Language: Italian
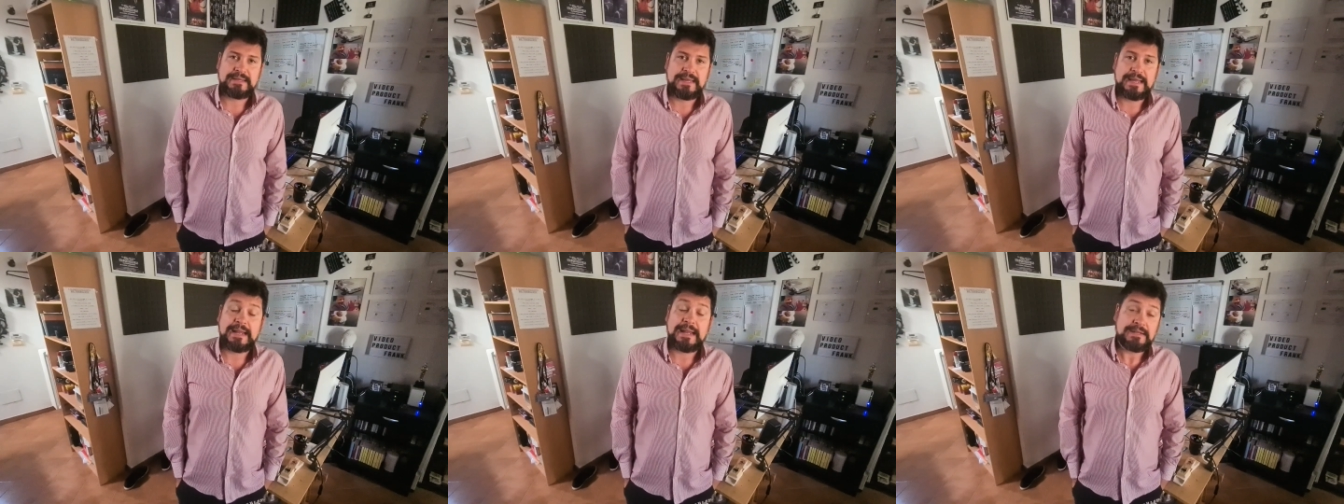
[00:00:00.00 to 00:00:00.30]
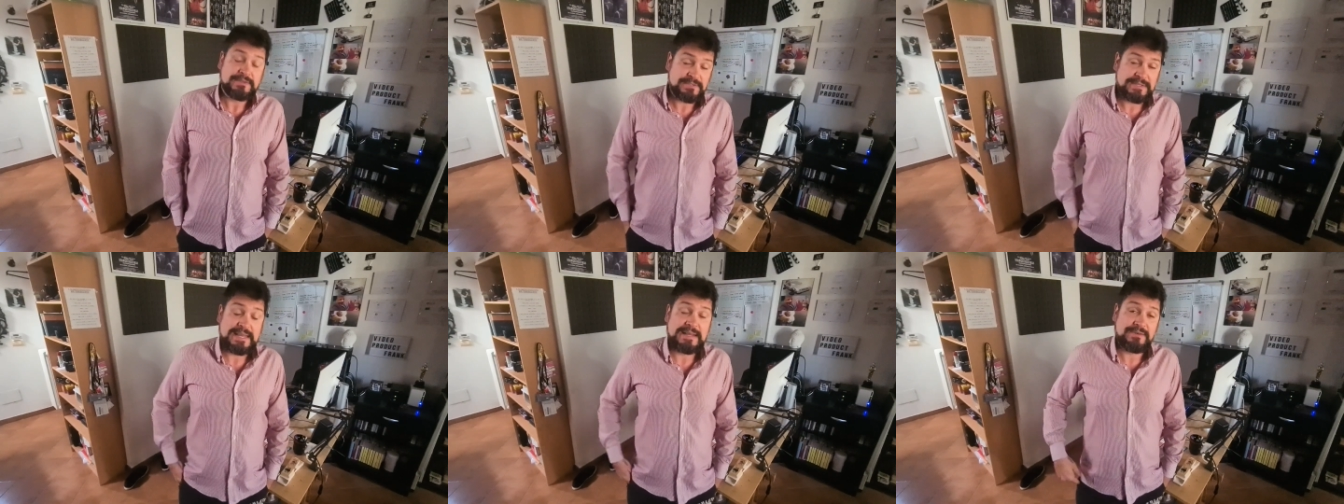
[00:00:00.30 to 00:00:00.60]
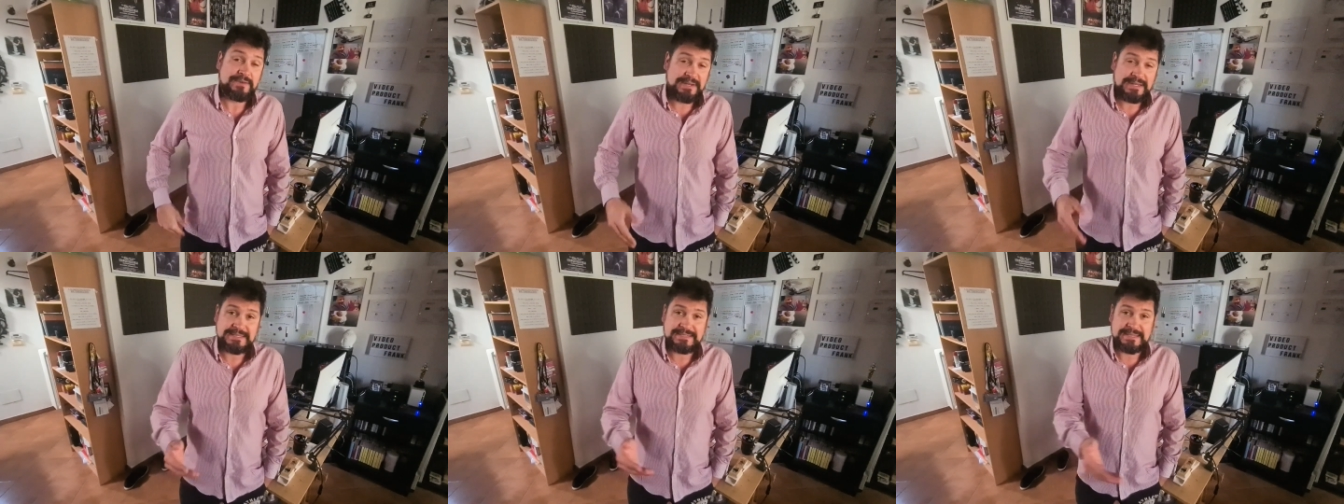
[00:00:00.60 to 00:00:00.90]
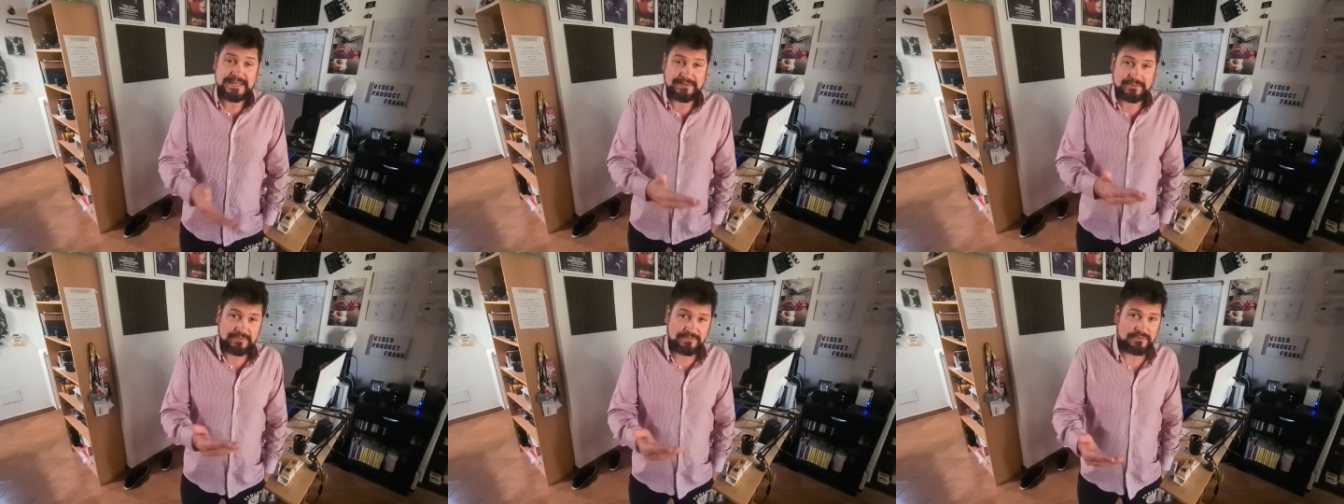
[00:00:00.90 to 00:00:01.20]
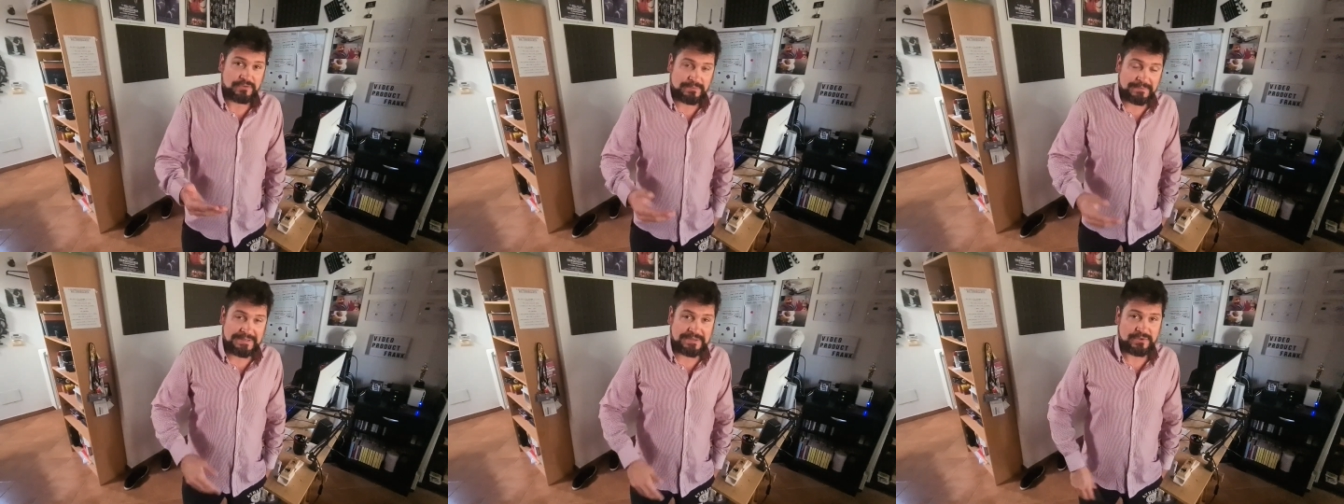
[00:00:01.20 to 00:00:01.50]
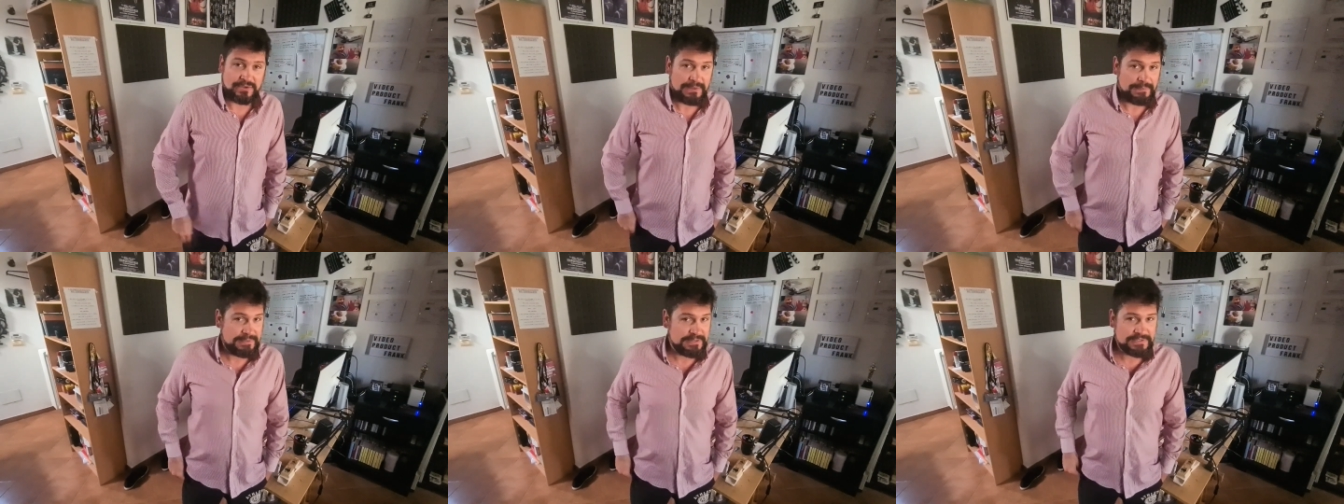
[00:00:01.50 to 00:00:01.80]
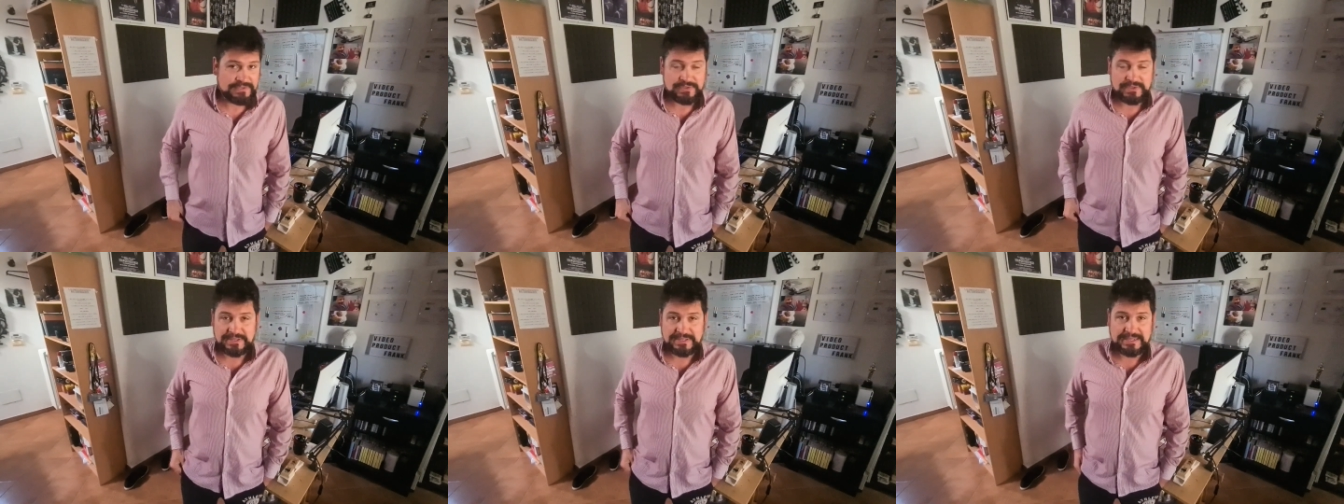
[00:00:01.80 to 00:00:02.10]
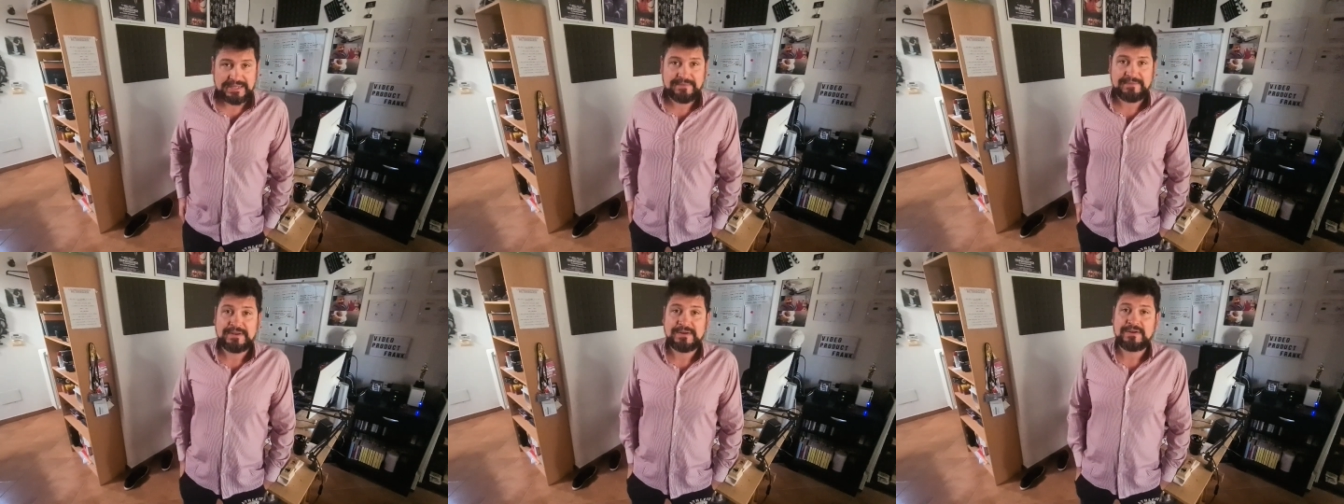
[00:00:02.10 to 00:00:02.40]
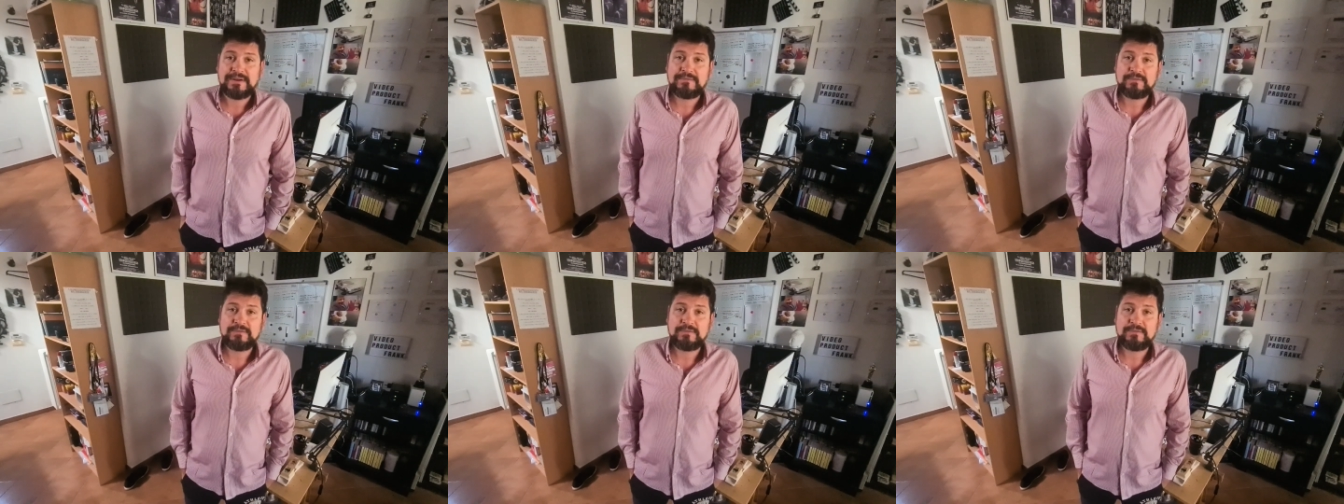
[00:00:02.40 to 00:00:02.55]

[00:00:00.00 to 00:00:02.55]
anzi hanno iniziato formando le persone che vanno a